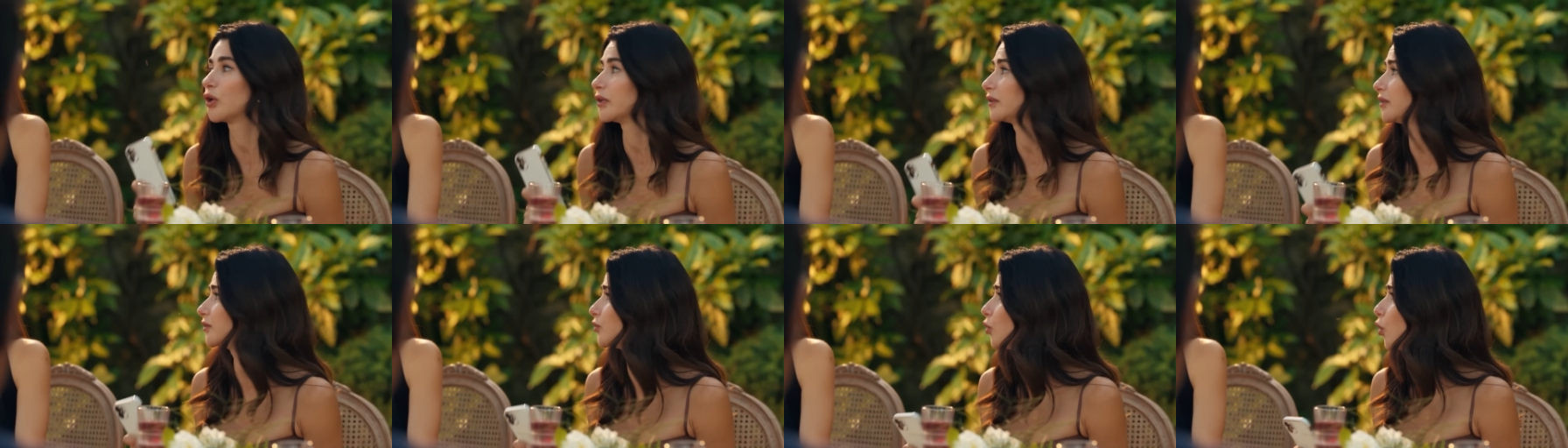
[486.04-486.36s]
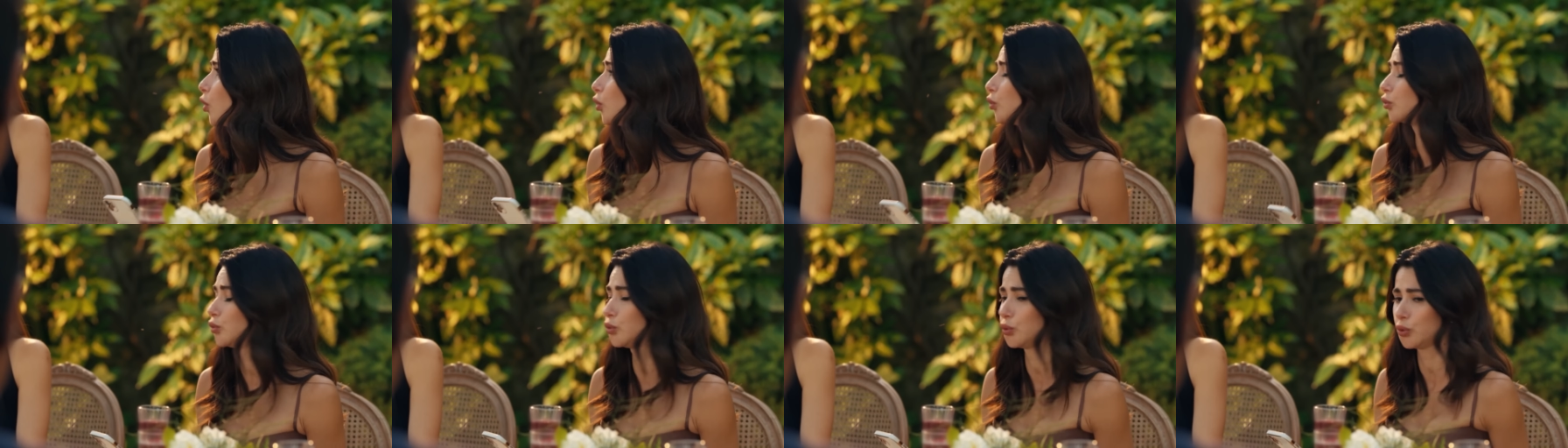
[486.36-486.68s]
bu kadını
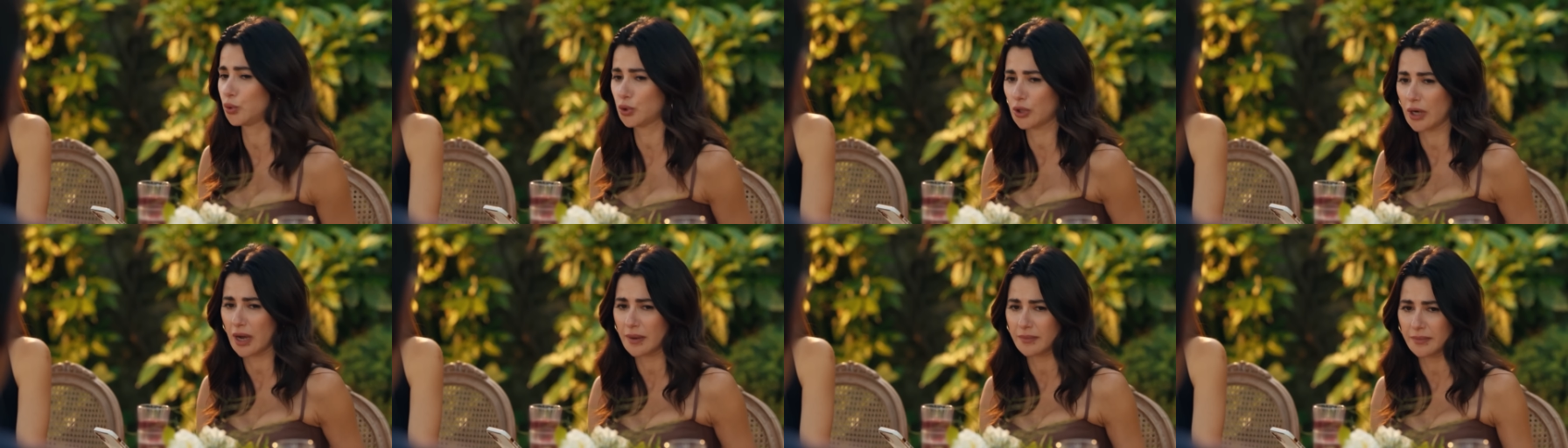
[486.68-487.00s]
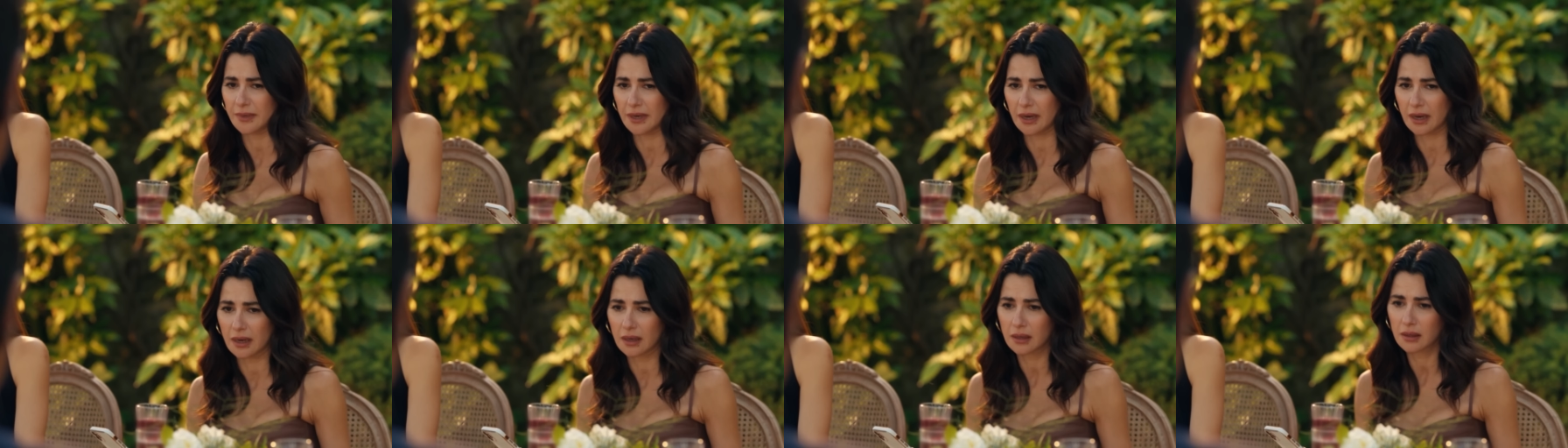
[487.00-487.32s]

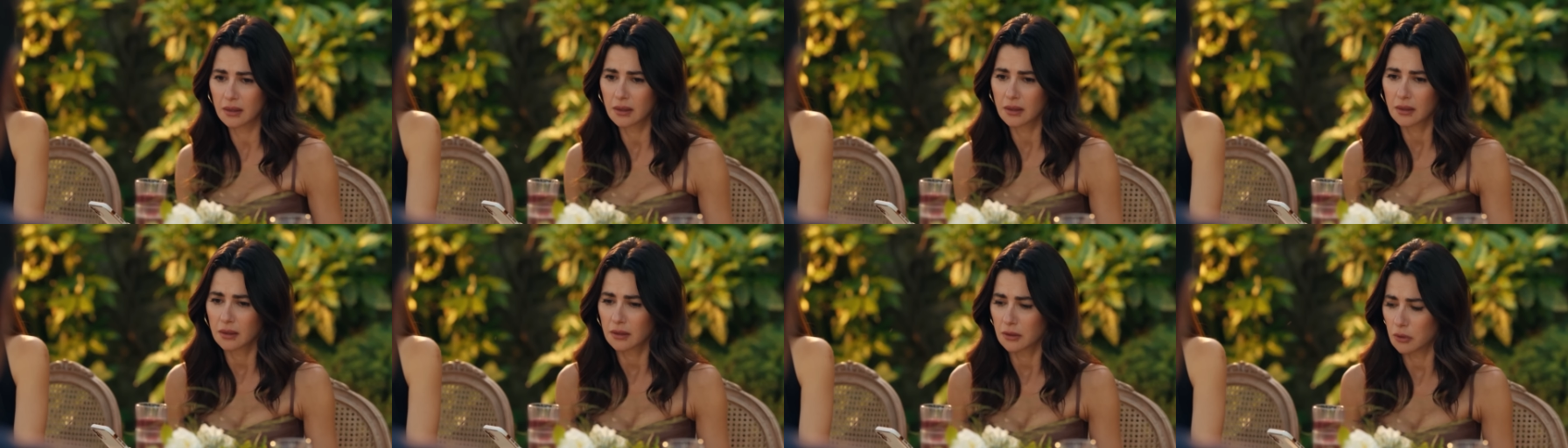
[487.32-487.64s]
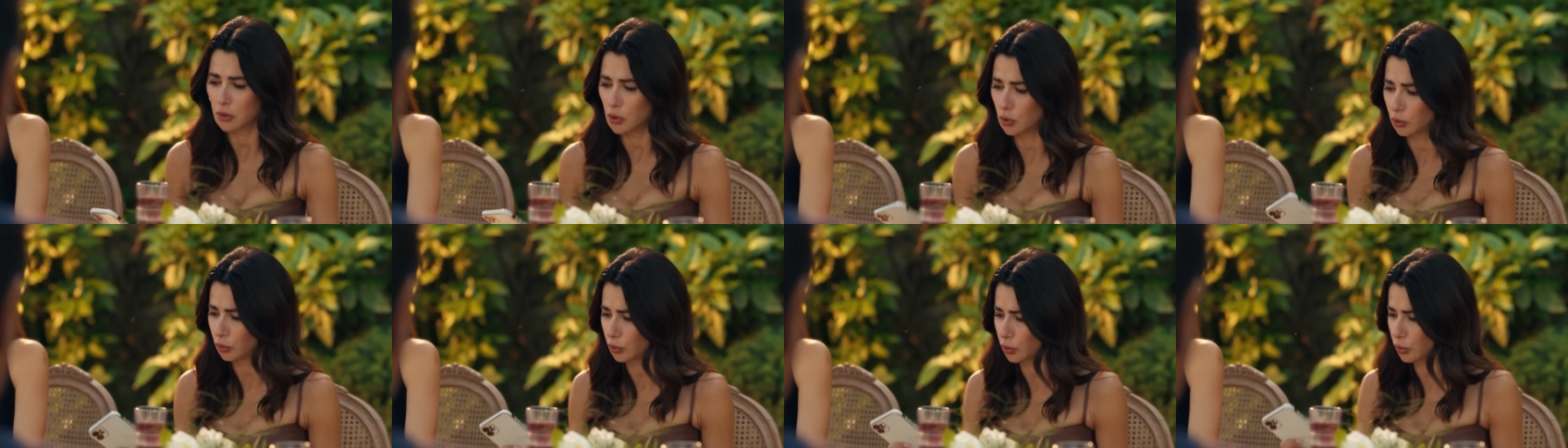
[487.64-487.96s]
öldüreceğim ya.
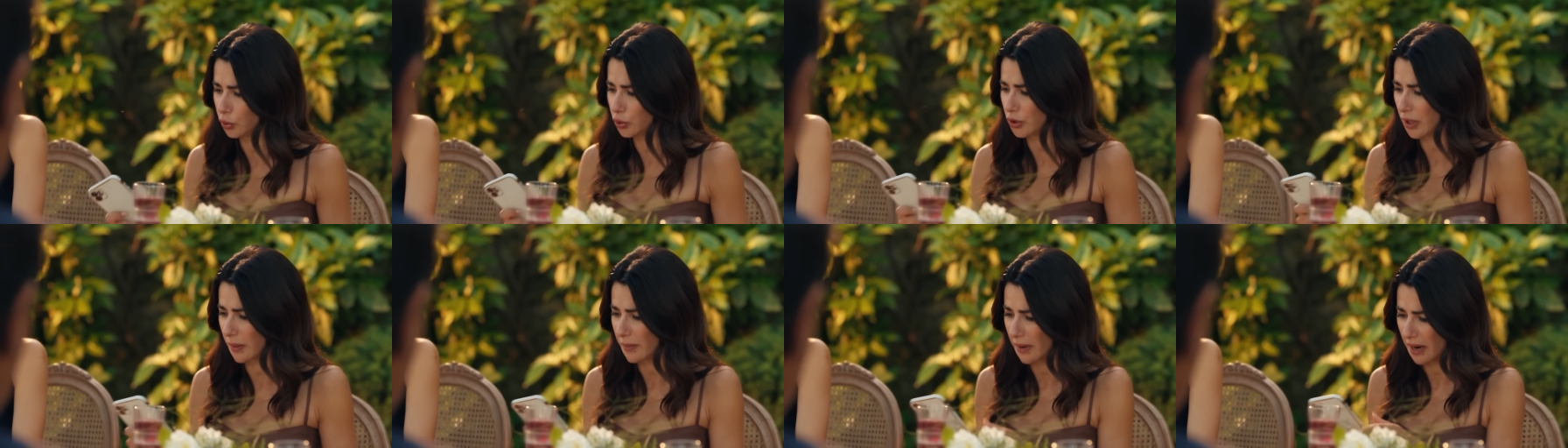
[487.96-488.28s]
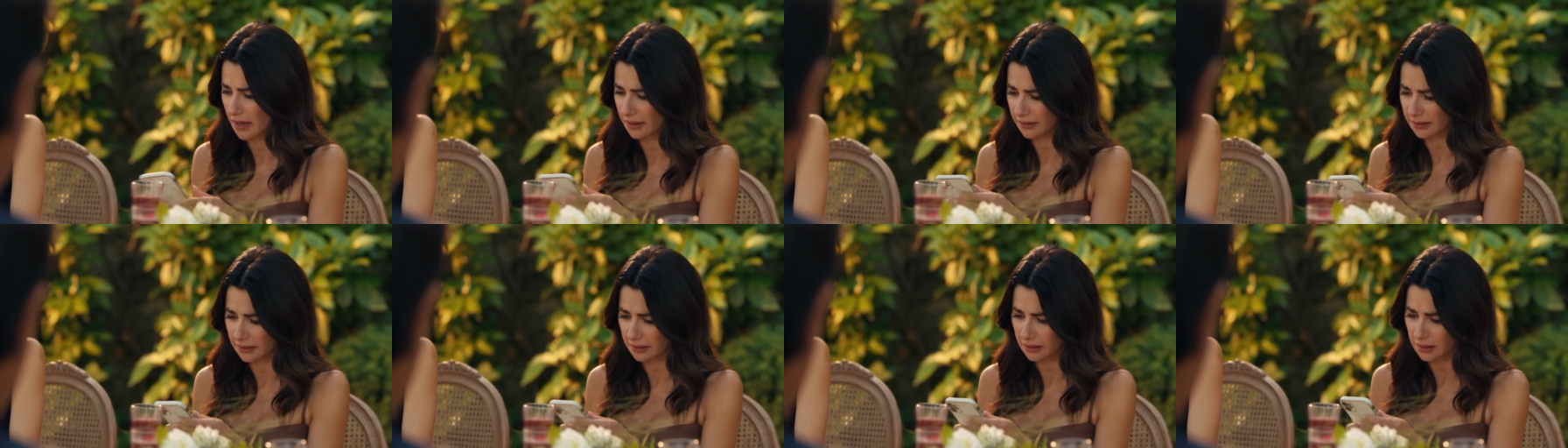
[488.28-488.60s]
Öldüreceğim
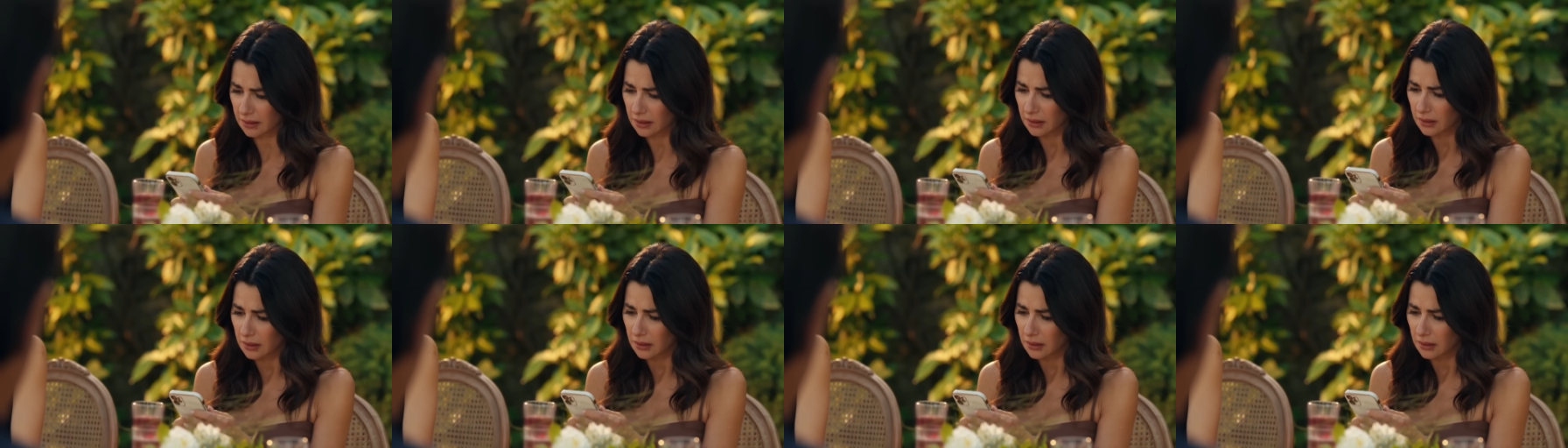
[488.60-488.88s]
artık.